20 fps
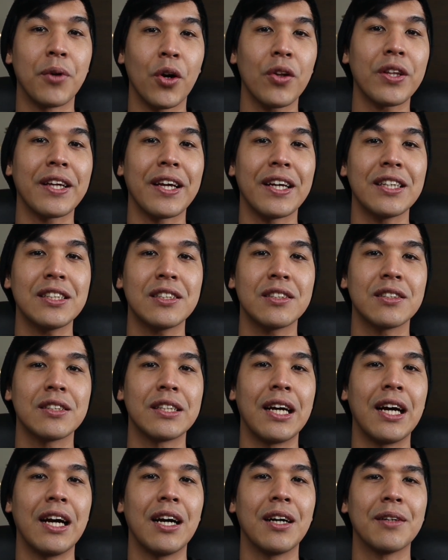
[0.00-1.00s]
broadcast
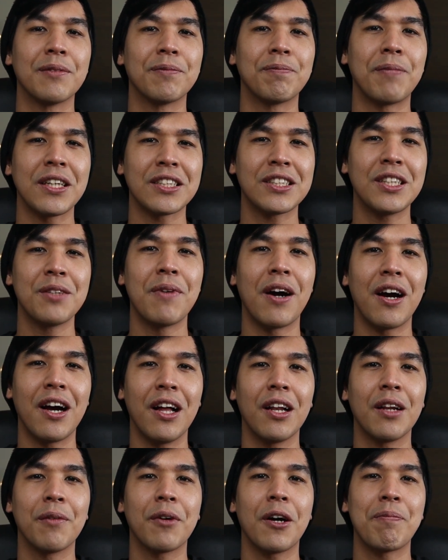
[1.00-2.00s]
yang pasti
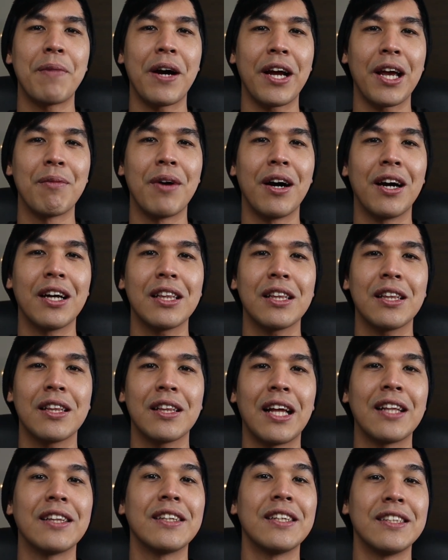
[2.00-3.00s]
bakal kepake banget
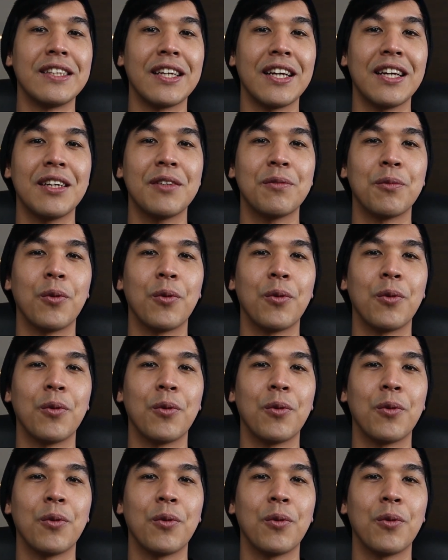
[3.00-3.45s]
nantinya